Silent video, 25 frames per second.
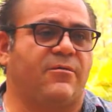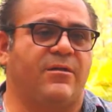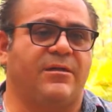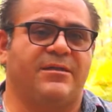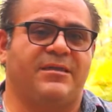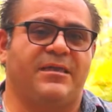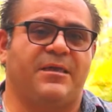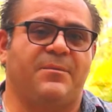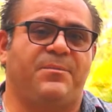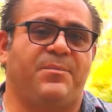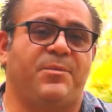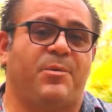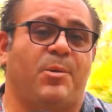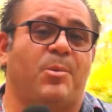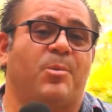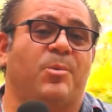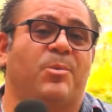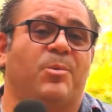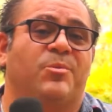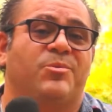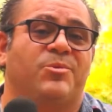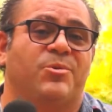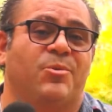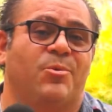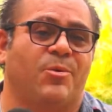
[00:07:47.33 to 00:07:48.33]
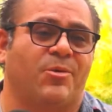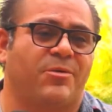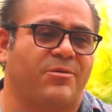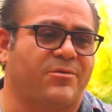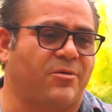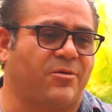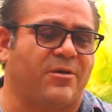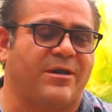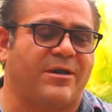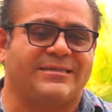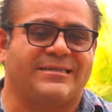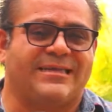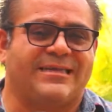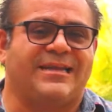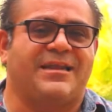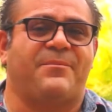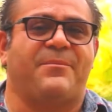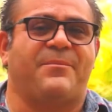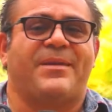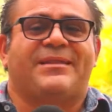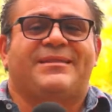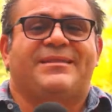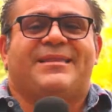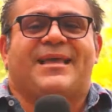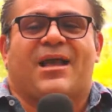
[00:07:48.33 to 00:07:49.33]
cualquier productor, no
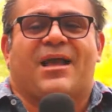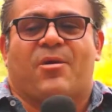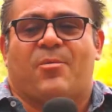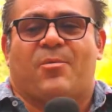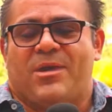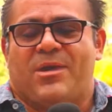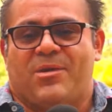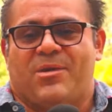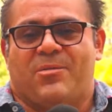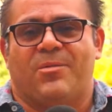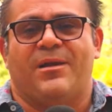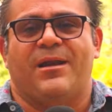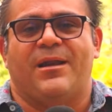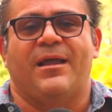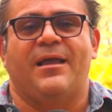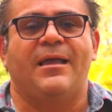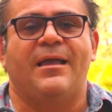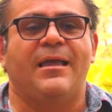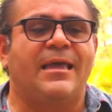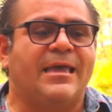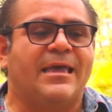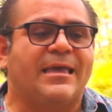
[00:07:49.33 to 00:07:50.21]
necesariamente acuícola,